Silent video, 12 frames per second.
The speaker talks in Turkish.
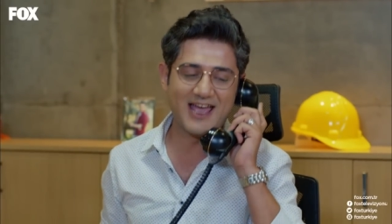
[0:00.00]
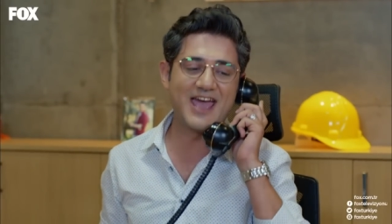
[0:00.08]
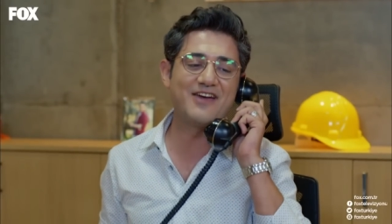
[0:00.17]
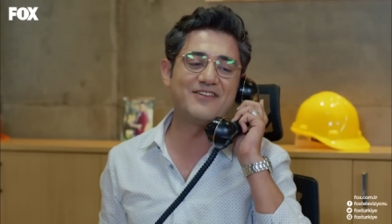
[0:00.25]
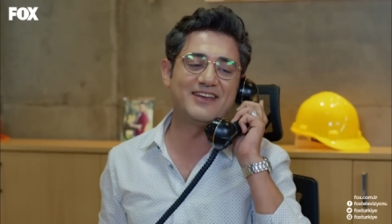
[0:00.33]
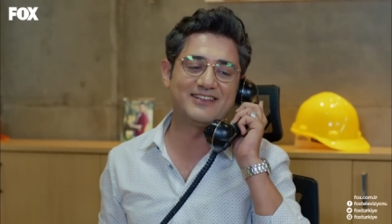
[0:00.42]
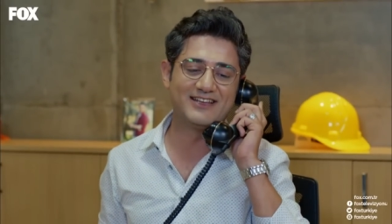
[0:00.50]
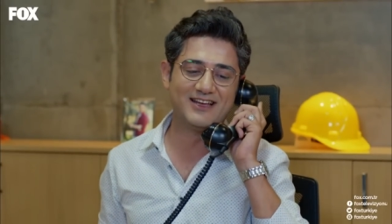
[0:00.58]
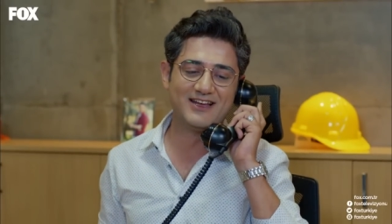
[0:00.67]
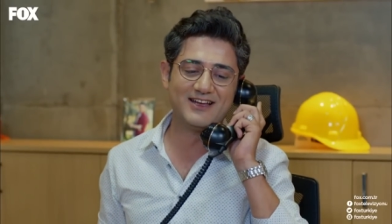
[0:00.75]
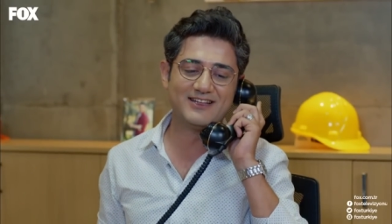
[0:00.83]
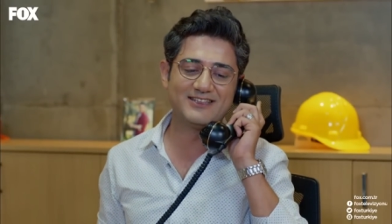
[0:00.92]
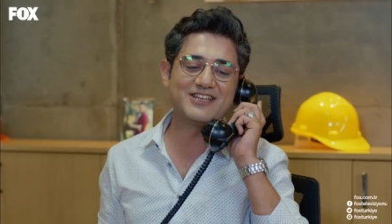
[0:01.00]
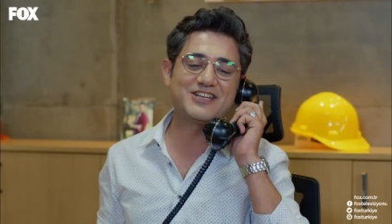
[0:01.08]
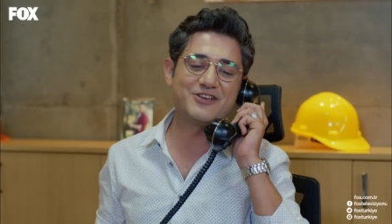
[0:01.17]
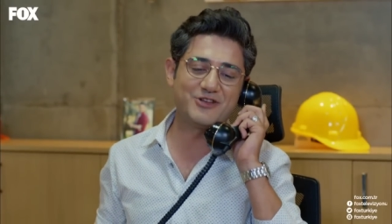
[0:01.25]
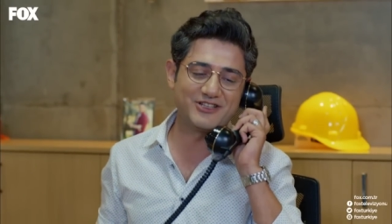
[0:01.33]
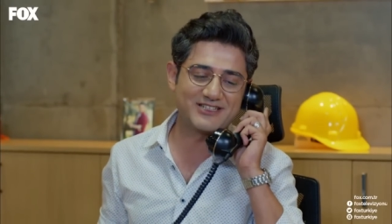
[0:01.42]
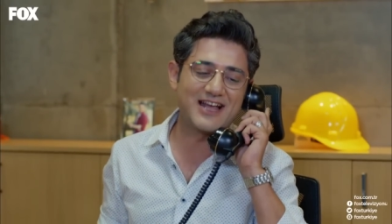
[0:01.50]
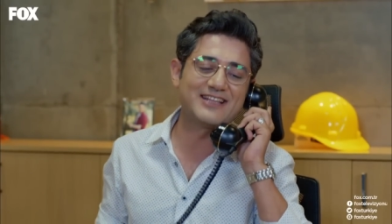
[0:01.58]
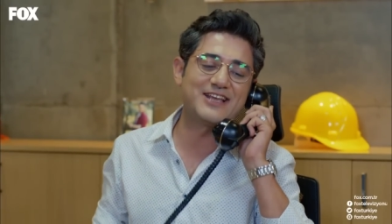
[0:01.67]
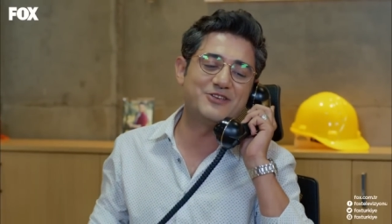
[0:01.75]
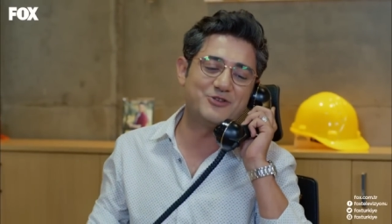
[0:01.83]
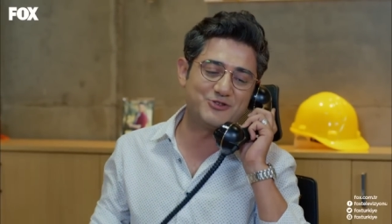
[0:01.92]
Evet. Teşekkür.
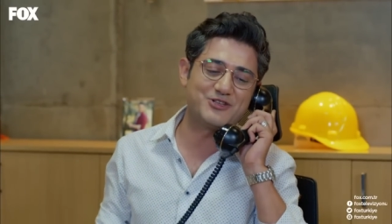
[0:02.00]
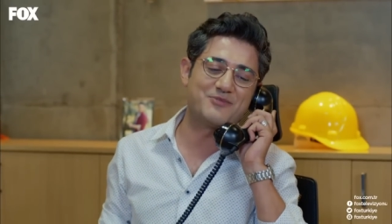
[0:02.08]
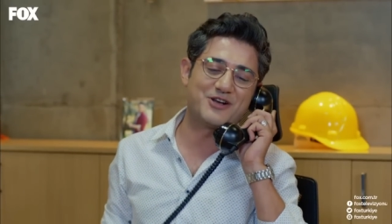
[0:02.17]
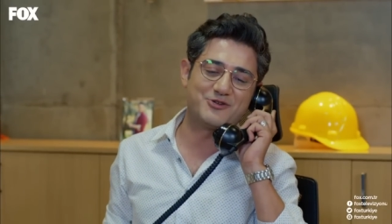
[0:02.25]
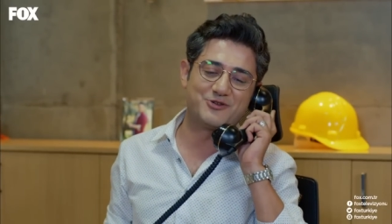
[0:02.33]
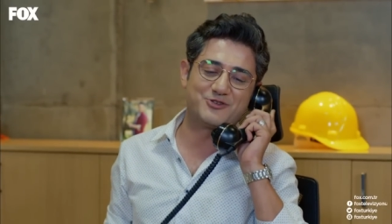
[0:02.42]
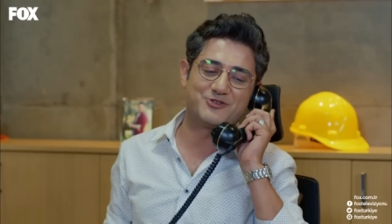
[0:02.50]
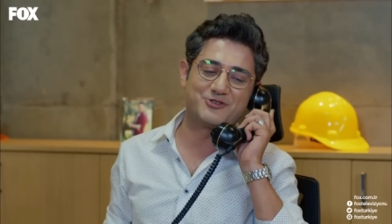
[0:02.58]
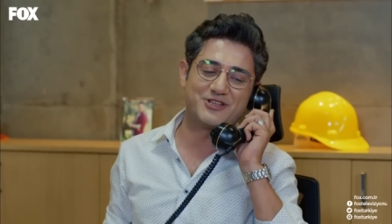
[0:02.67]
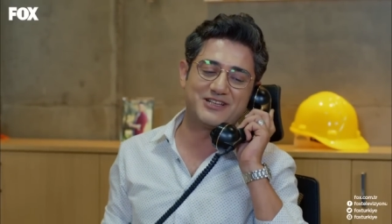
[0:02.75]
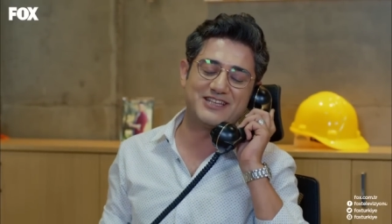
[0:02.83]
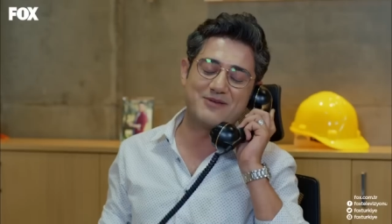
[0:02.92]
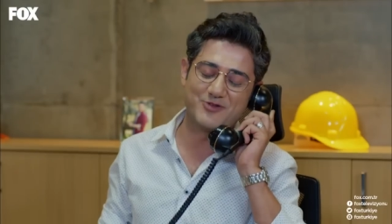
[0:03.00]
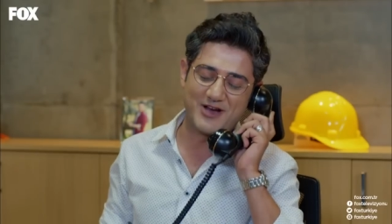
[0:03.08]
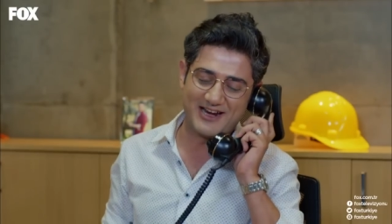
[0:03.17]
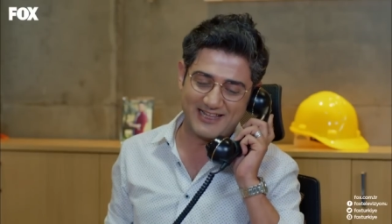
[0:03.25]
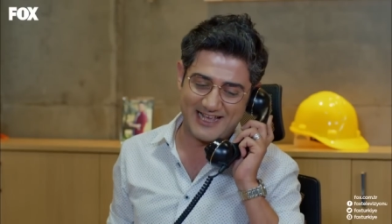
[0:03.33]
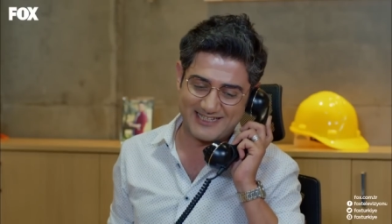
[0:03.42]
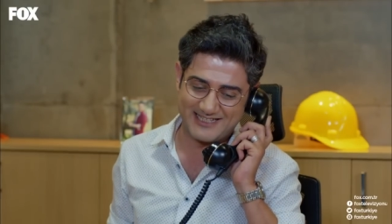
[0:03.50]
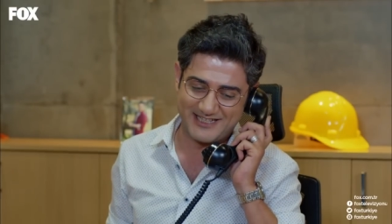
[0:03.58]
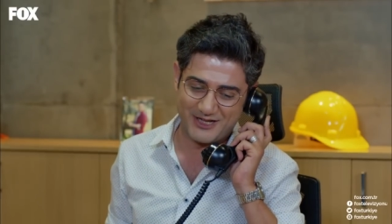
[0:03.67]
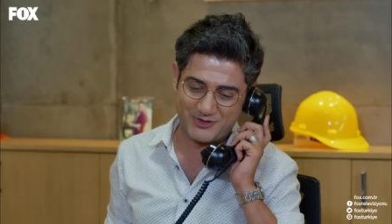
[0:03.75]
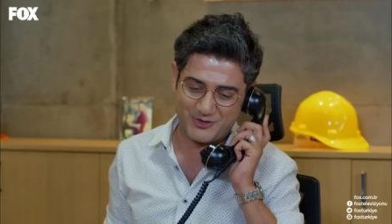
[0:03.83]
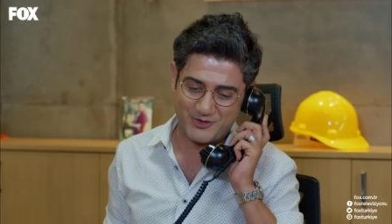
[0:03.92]
Zaten yüz yüze bakıyoruz şurada. Sen bunu halledersin
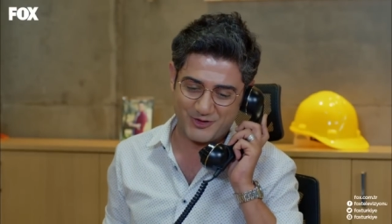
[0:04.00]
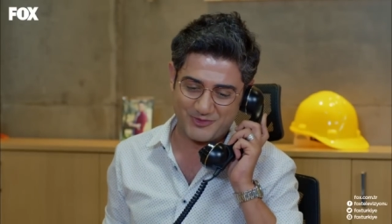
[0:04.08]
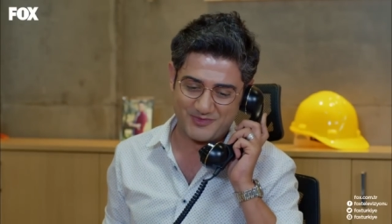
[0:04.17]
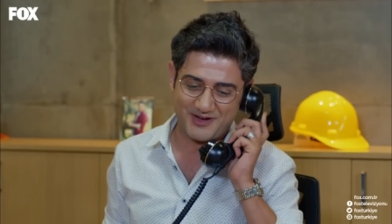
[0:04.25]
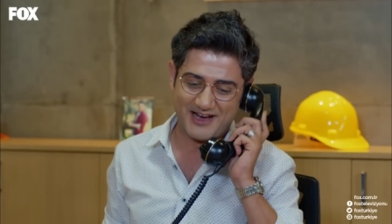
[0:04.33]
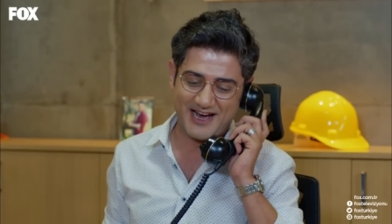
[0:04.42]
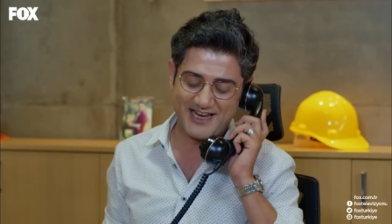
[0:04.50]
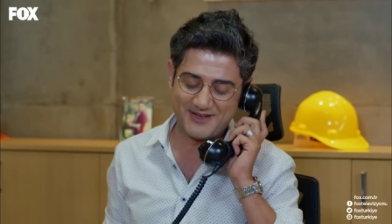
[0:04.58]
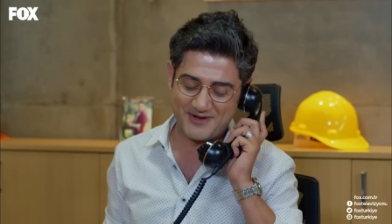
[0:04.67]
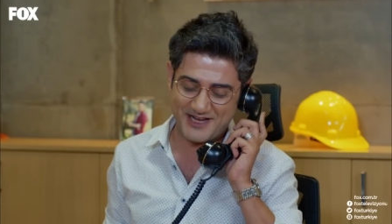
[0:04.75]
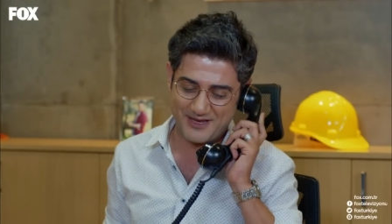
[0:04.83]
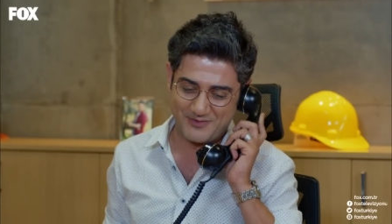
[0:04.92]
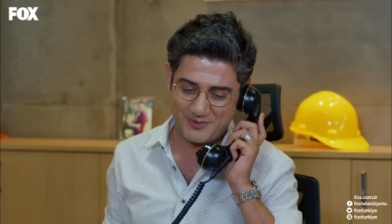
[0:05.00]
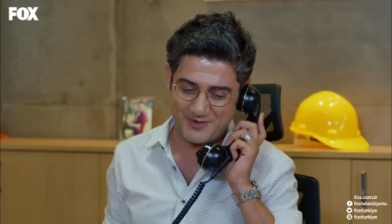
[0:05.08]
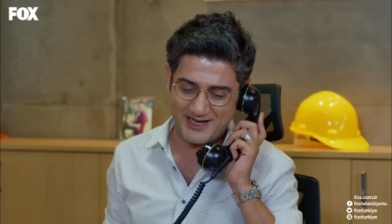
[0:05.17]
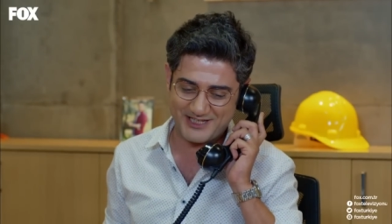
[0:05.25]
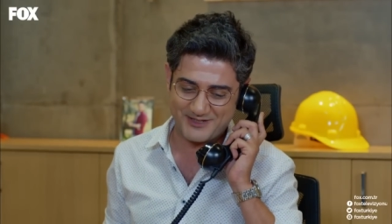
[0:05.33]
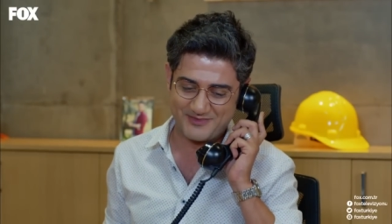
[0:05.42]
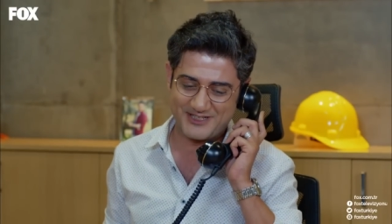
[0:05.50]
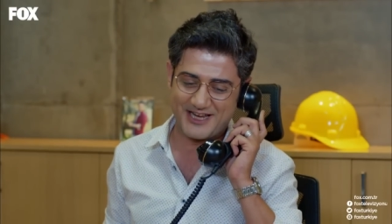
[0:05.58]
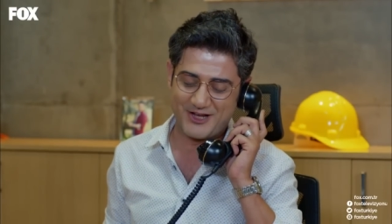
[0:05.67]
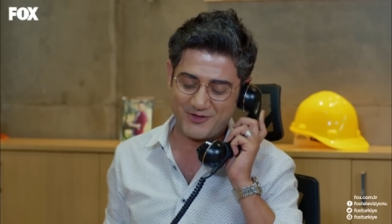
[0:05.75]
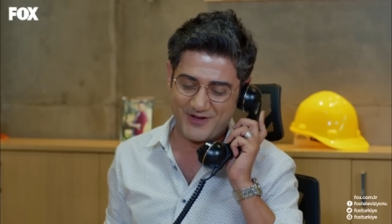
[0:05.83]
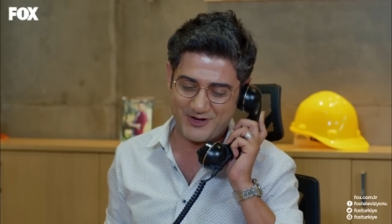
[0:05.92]
diye düşünüyorum. Haydi bakalım Tuğba'cığım.
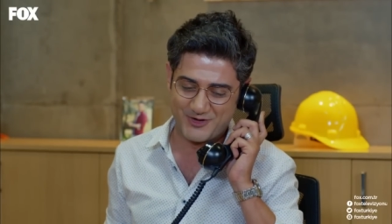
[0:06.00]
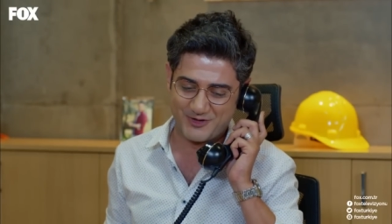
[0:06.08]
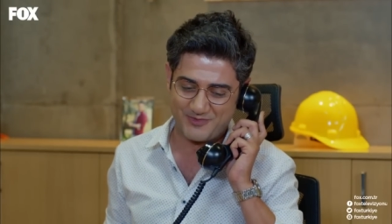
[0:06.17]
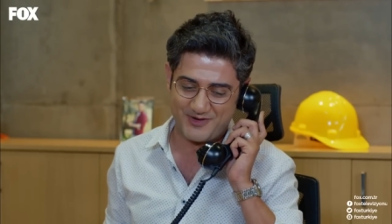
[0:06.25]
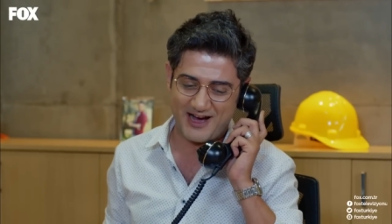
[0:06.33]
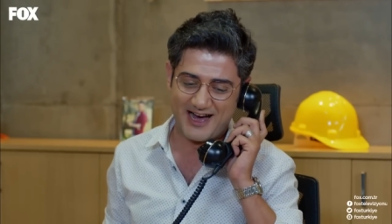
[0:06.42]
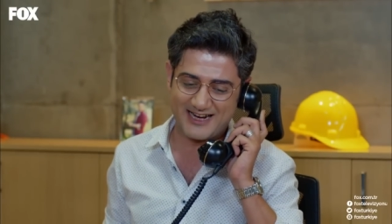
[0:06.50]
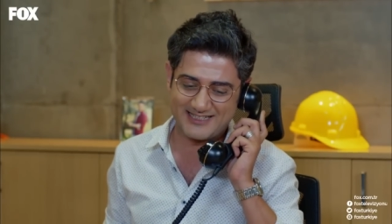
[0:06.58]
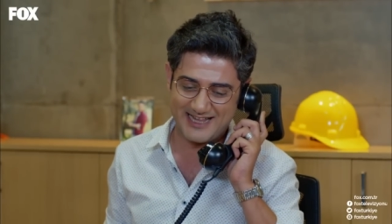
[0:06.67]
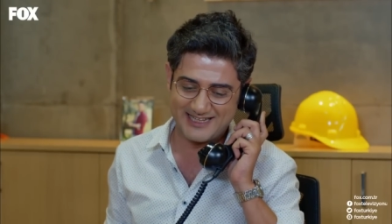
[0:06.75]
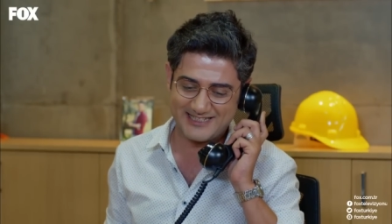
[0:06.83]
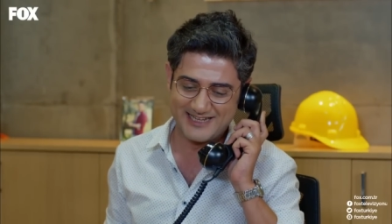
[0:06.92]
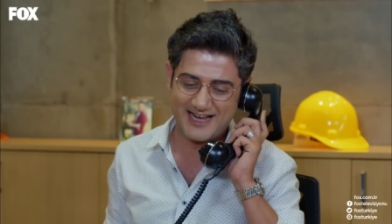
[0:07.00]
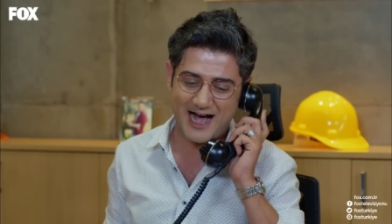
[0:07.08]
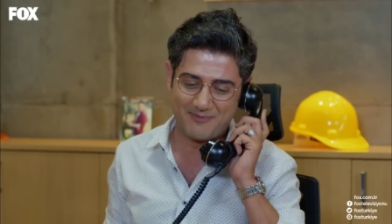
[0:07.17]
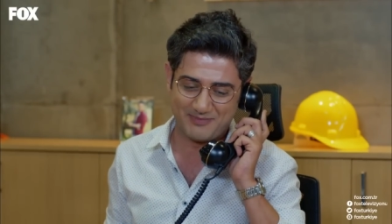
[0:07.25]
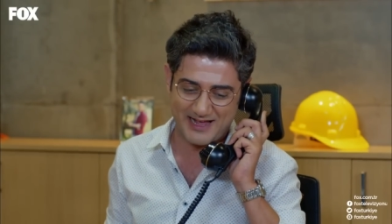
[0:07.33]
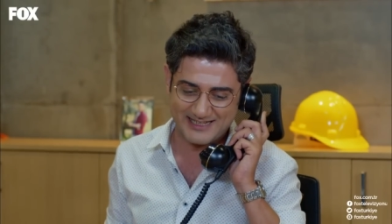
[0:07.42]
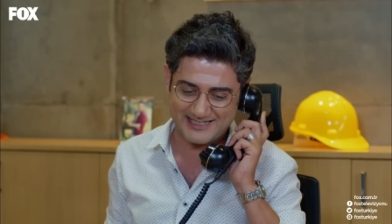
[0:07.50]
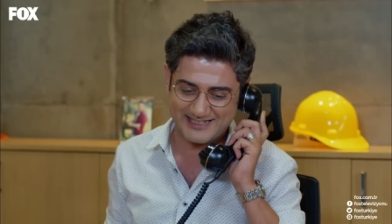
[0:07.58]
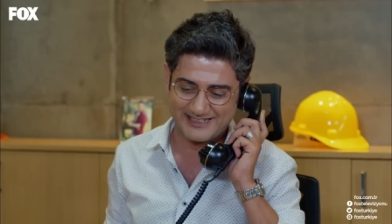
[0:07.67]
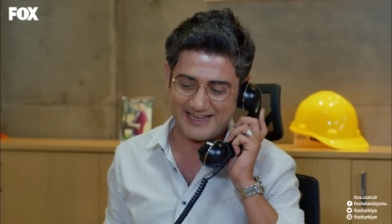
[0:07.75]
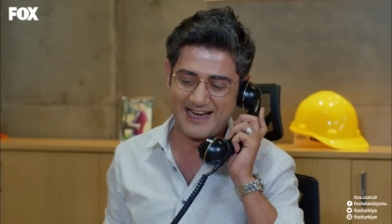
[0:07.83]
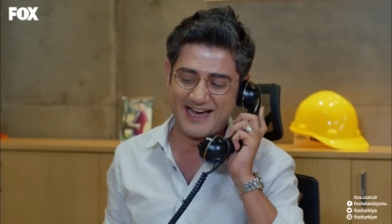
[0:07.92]
Sana güveniyorum. Arslansın,
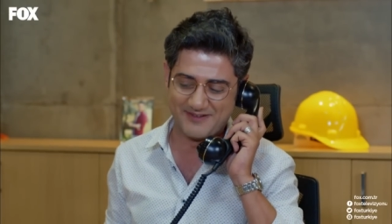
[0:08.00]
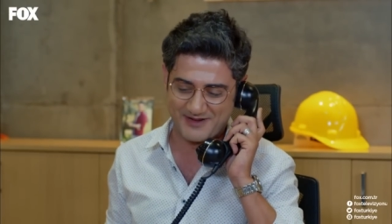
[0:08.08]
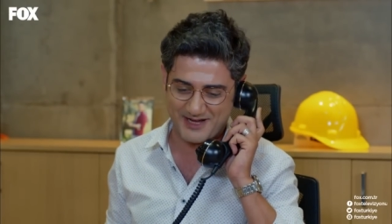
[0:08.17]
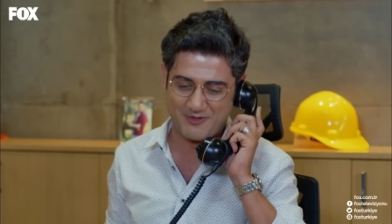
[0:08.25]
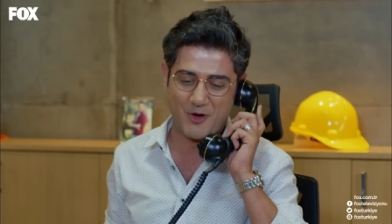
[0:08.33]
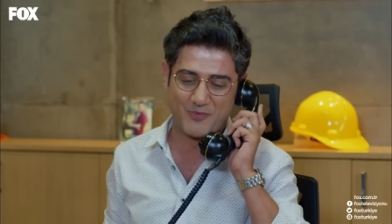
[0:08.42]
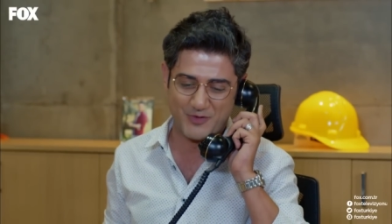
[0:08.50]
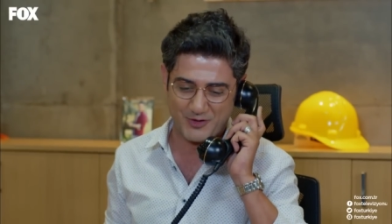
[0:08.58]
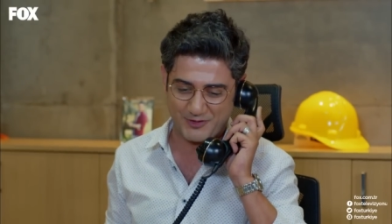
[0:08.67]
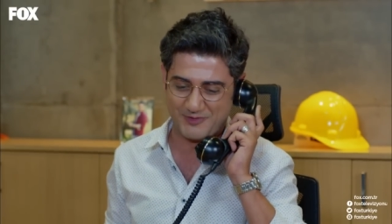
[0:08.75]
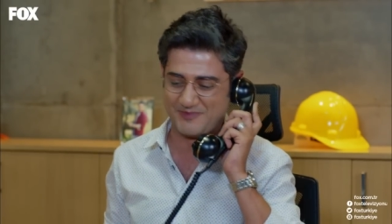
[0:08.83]
kaplansın. Haydi bakalım. Öpüyorum.